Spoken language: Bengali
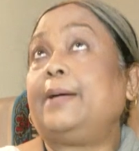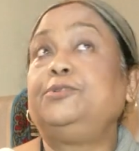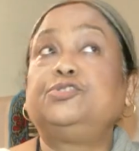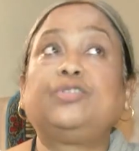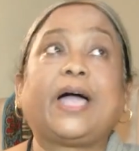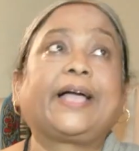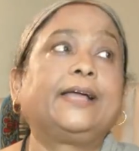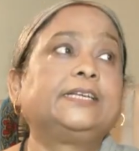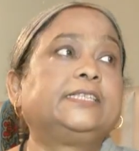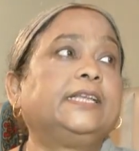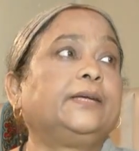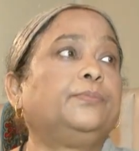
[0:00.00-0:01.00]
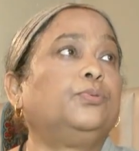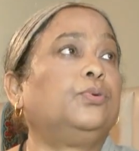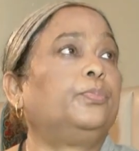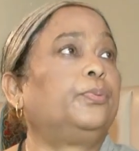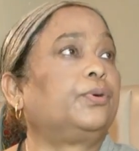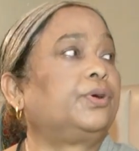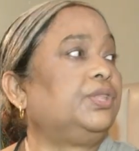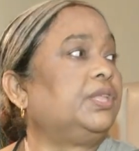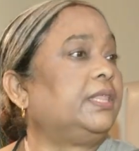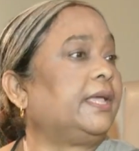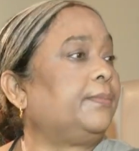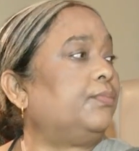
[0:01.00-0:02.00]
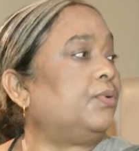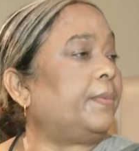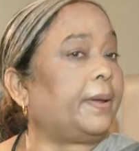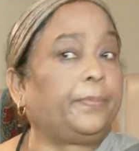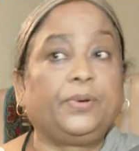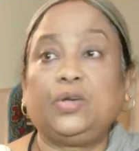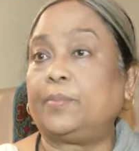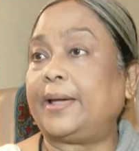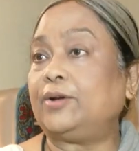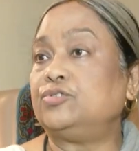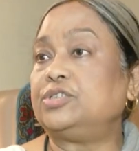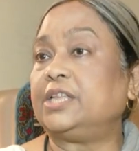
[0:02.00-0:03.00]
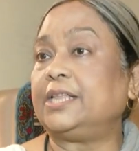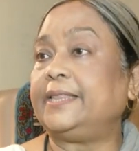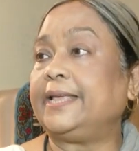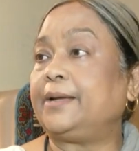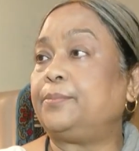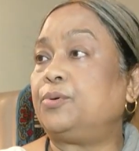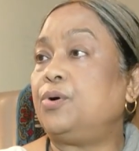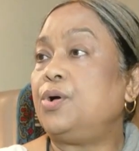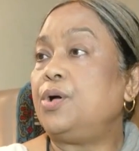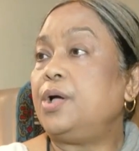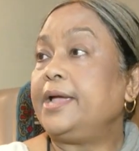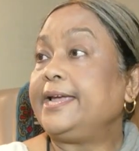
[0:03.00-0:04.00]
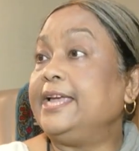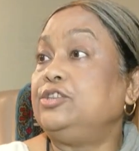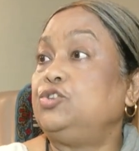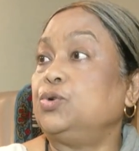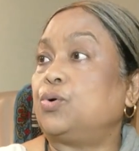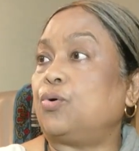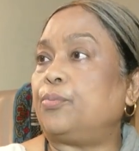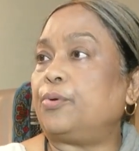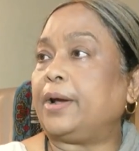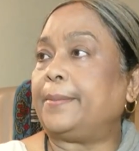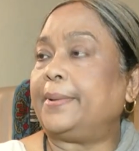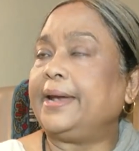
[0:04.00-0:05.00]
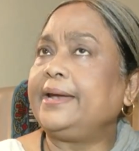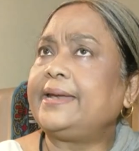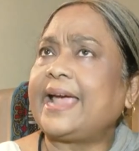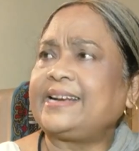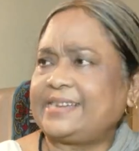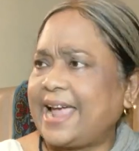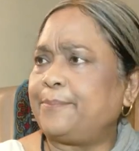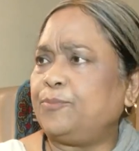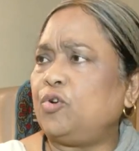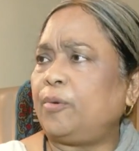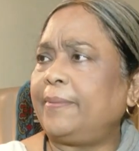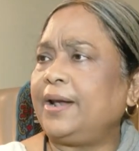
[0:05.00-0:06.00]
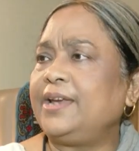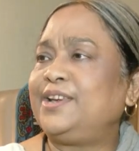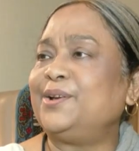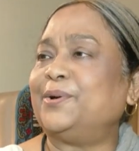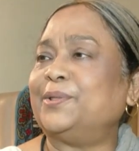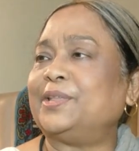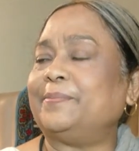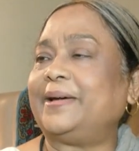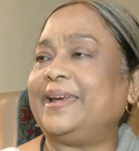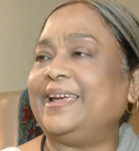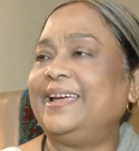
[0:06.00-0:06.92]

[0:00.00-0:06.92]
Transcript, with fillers: আমি শুধু আকাশ দেখব প্রকৃতি দেখব আমার প্রিয় মানুষদের দেখব কিচ্ছু করব না মানে এটা একটা অ্যাবনর্মালিটি হতে পারে